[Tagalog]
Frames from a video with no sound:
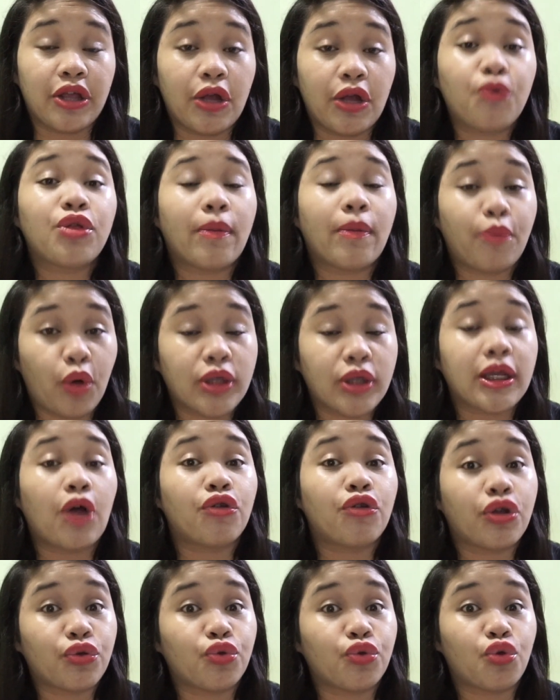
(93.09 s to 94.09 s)
Nauna po kasi ako
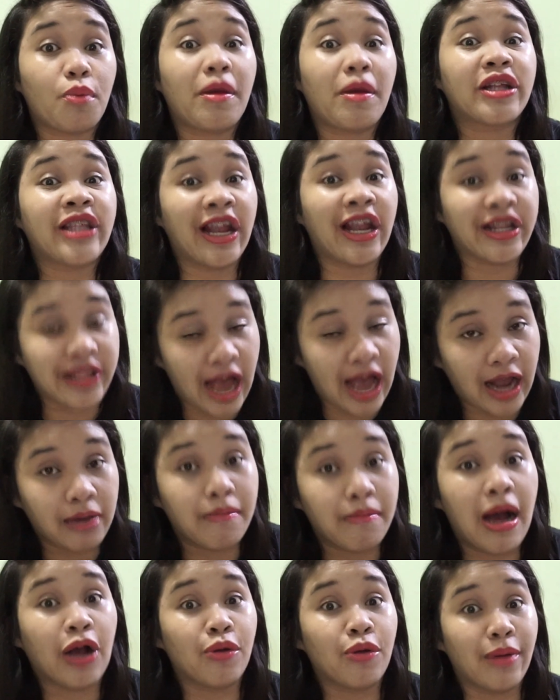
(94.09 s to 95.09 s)
natuto magdaldal
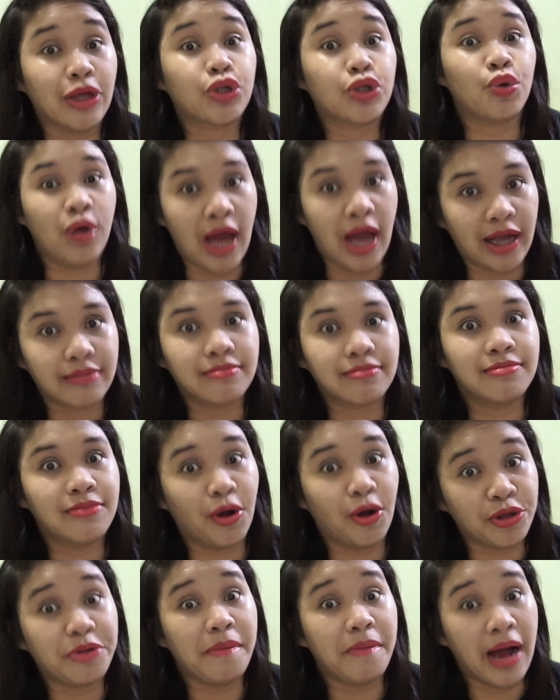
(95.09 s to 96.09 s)
bago magsulat. O,
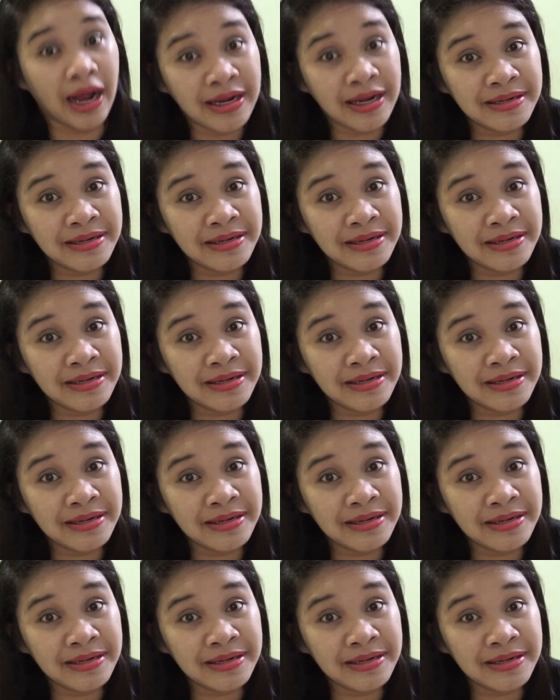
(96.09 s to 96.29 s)
ba?